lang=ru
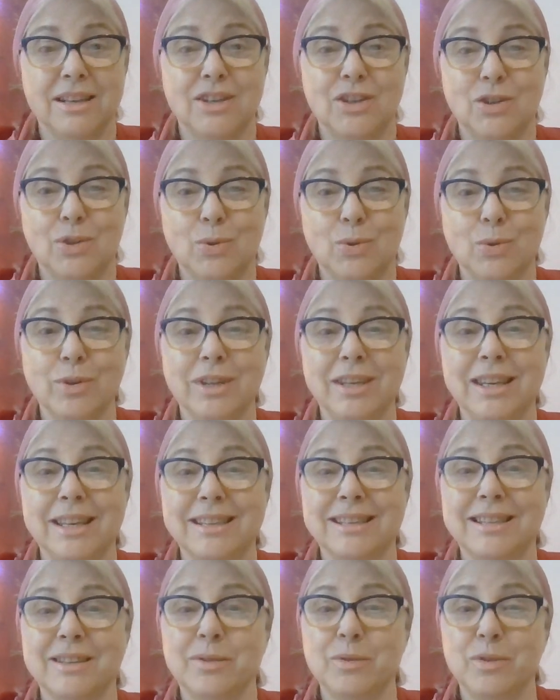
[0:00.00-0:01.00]
Что
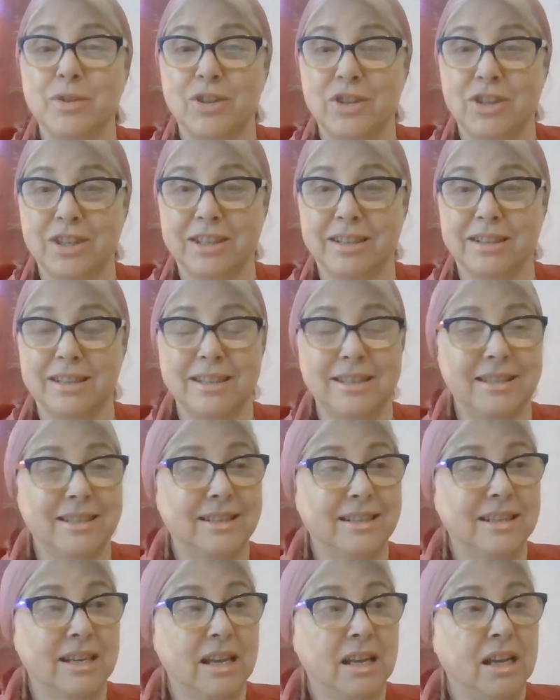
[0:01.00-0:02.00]
не случилось?
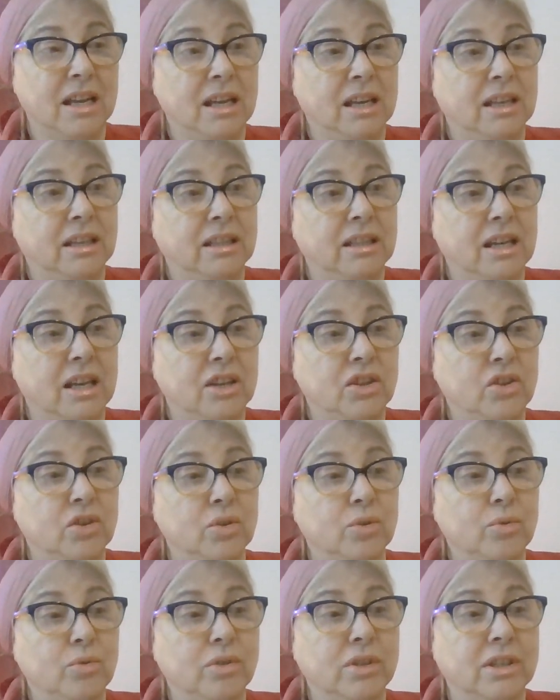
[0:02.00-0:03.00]

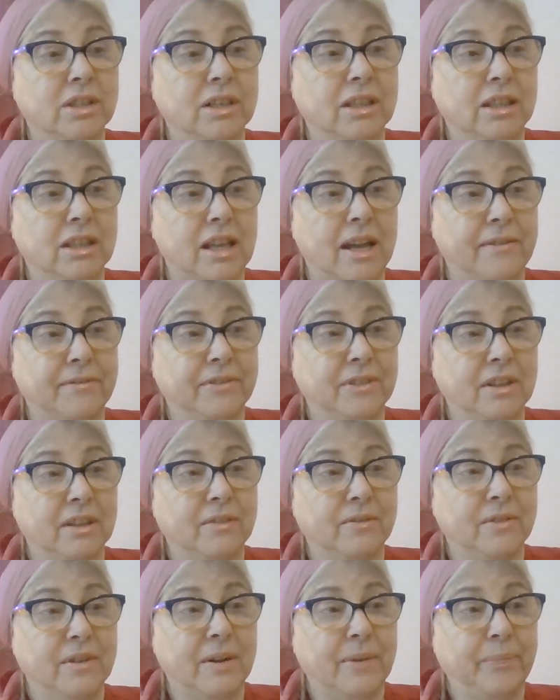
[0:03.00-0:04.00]
Начну с
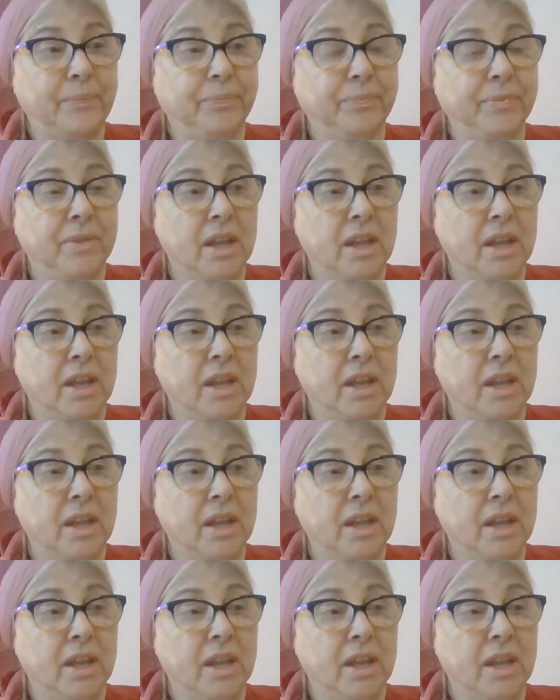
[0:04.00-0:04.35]
главного.